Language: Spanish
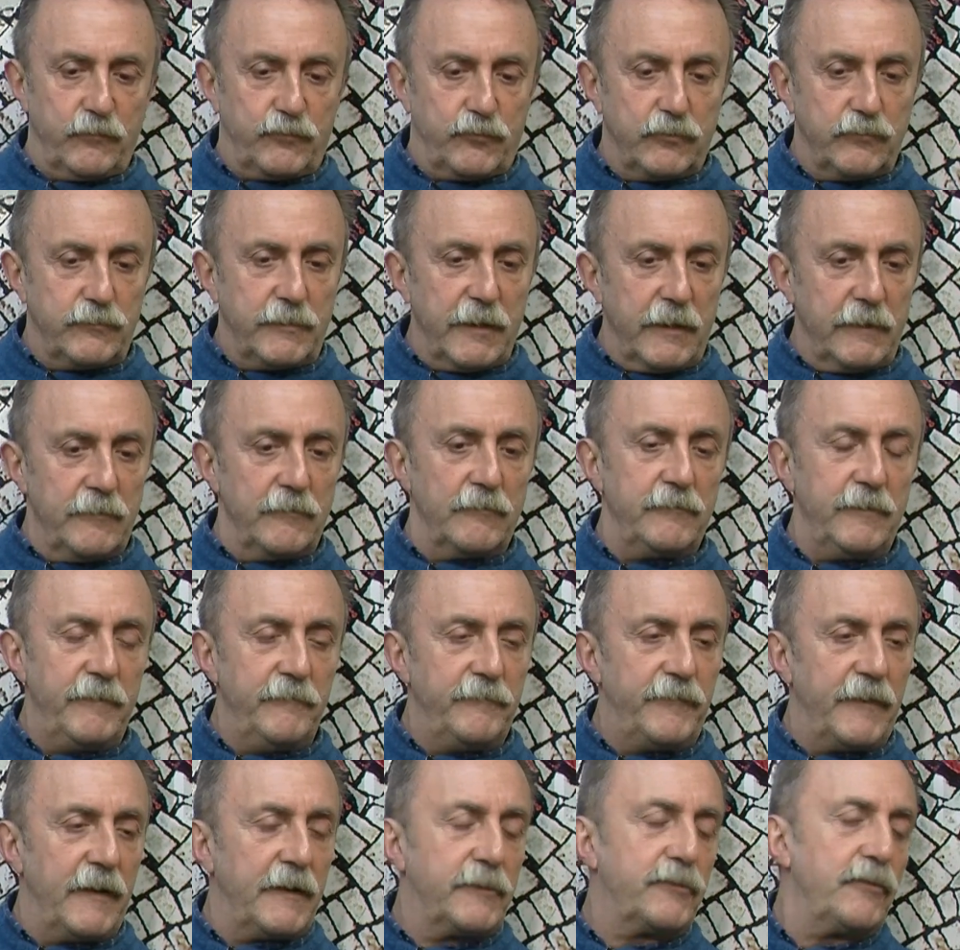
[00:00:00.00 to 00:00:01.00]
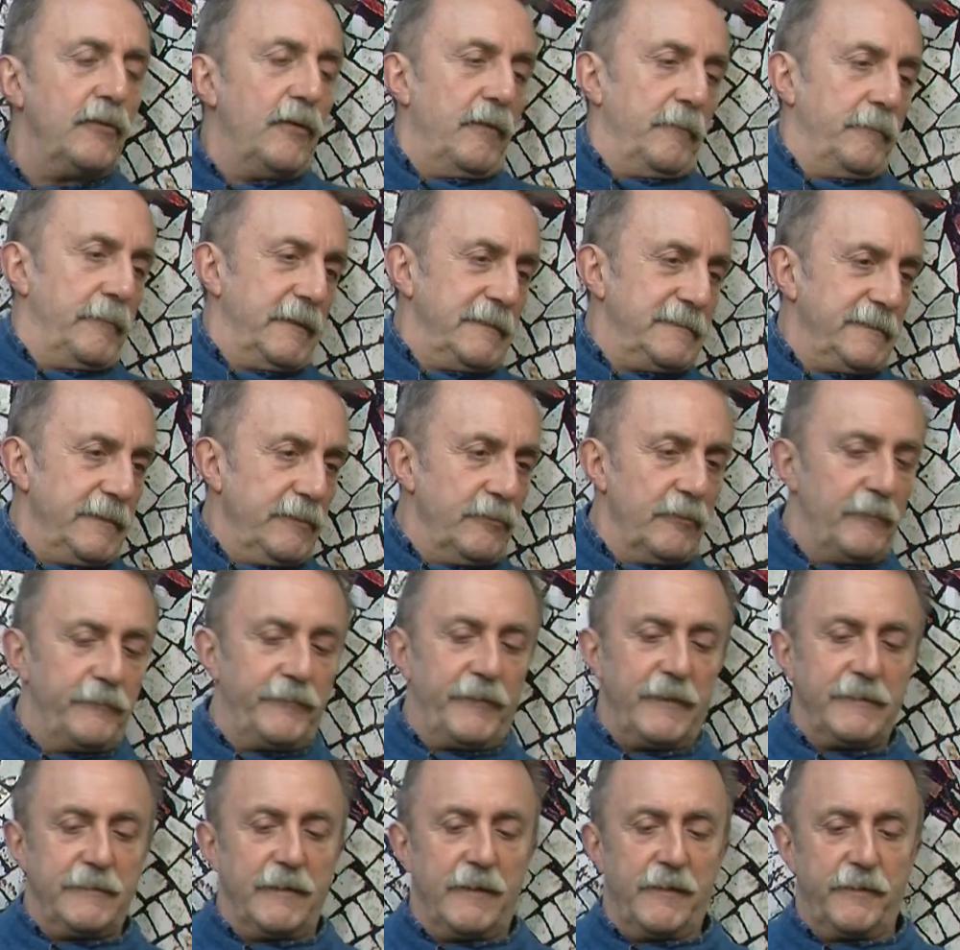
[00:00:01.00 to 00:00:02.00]
tú tienes un infarto, hombre, si no
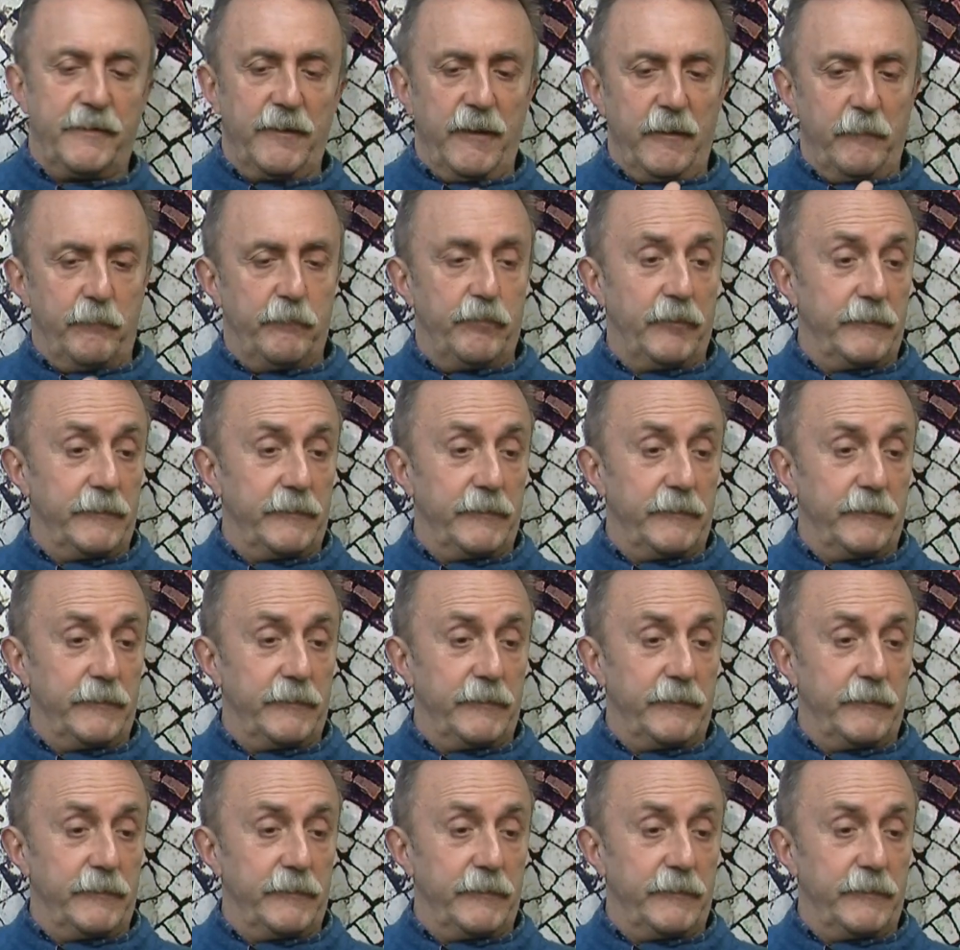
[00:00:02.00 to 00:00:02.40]
falleces,